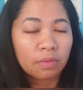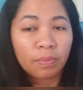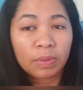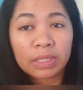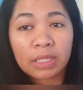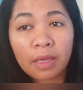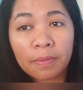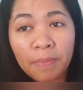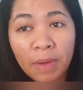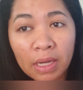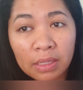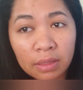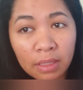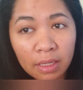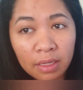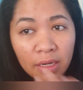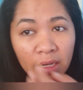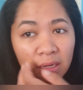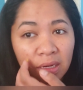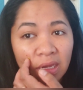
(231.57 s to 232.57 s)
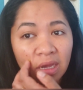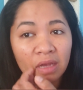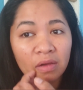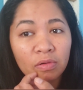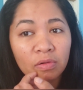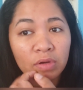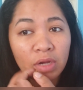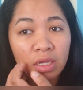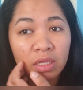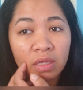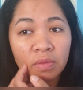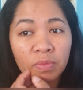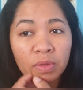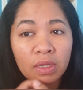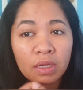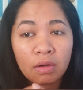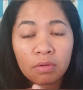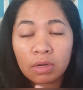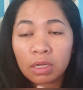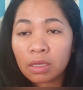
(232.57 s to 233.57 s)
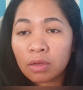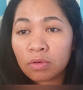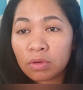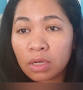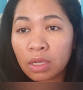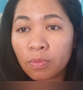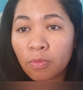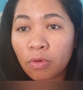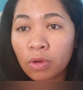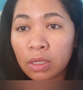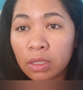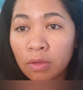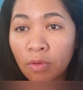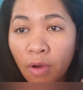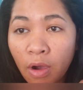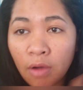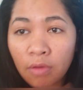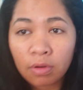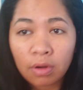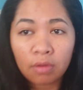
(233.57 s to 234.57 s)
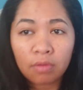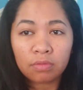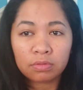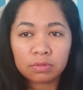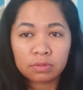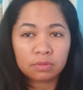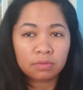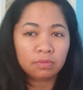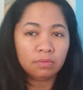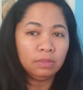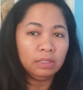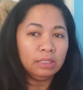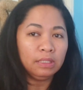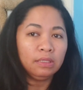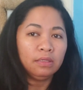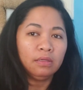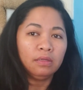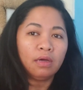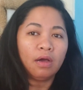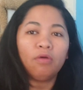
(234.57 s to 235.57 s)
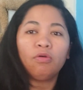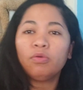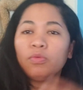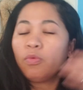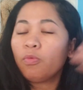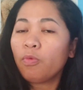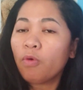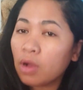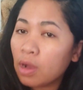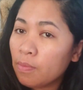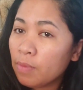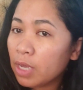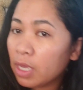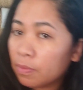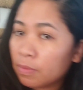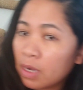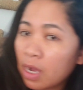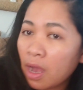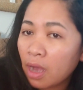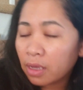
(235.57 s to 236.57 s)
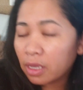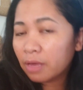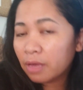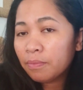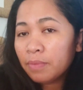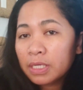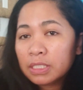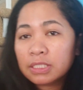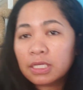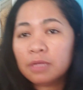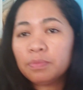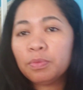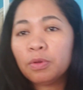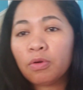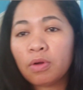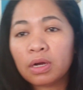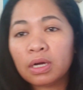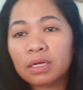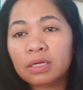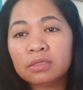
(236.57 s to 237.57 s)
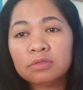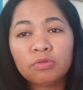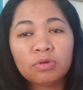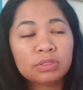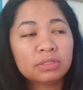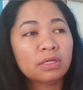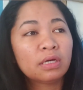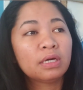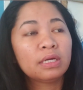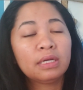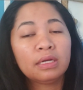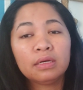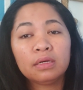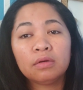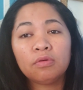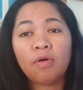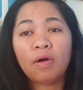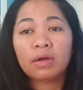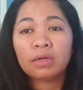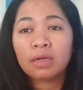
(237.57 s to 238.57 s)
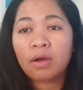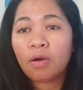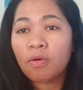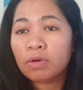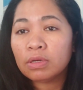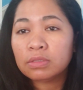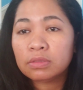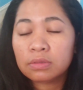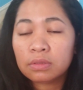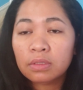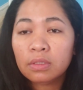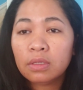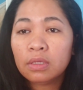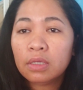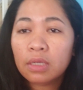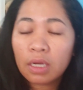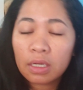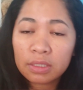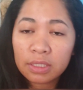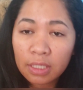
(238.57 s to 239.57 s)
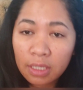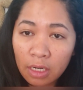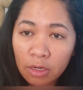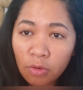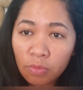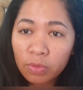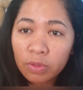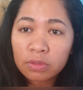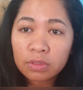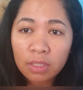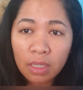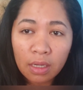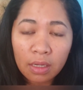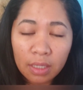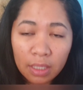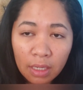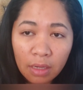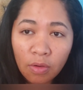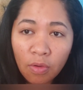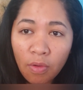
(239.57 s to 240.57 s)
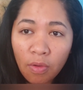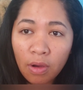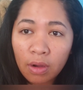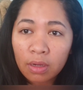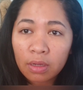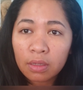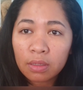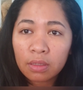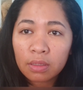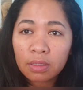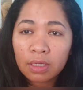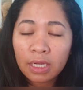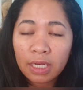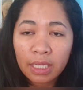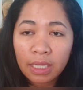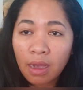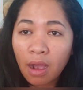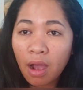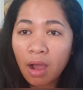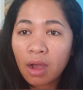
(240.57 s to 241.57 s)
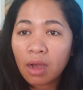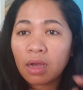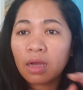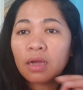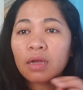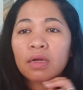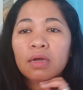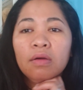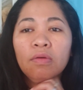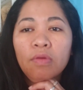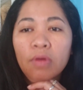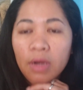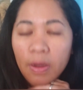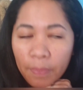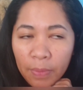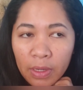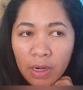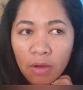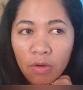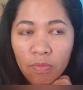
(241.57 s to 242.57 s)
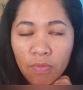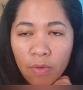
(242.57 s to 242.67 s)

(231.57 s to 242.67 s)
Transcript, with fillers: patay-patay na nakaingon, ay gimingaw, nagiko nimo kag giuhaw na ko. So, akong ibubuang gamay ang mga hanging basket pero ang kanang tuo sa kanang kuan gawas ang tinanom gid sa kanang kuan dili ka ang wala pa na ako